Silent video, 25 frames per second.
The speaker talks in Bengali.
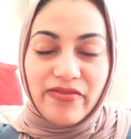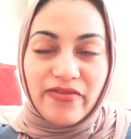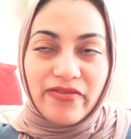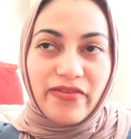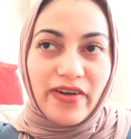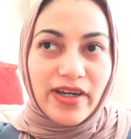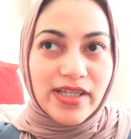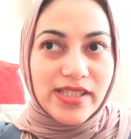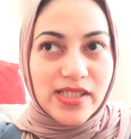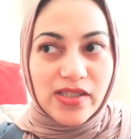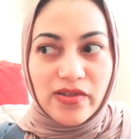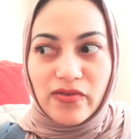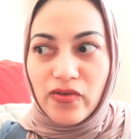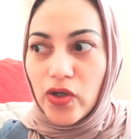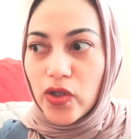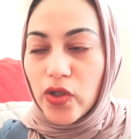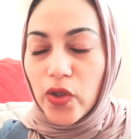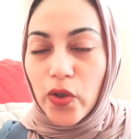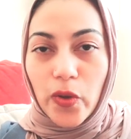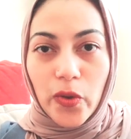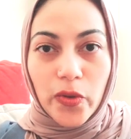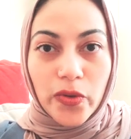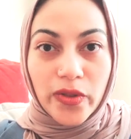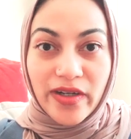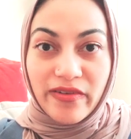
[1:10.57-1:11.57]
ফার্স্ট অফ অল
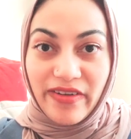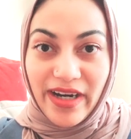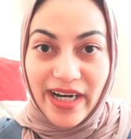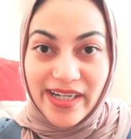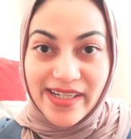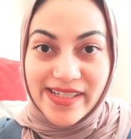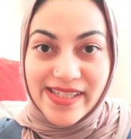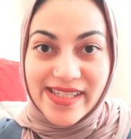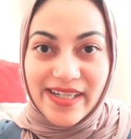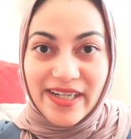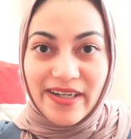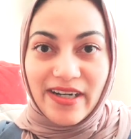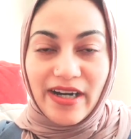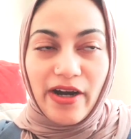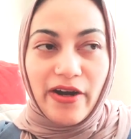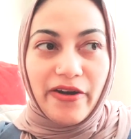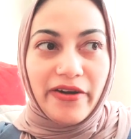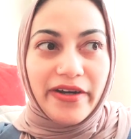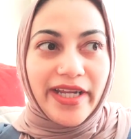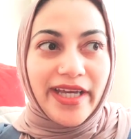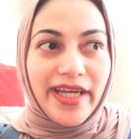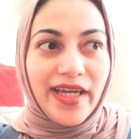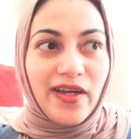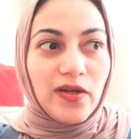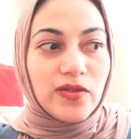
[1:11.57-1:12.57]
করোনা ভাইরাসের কারণে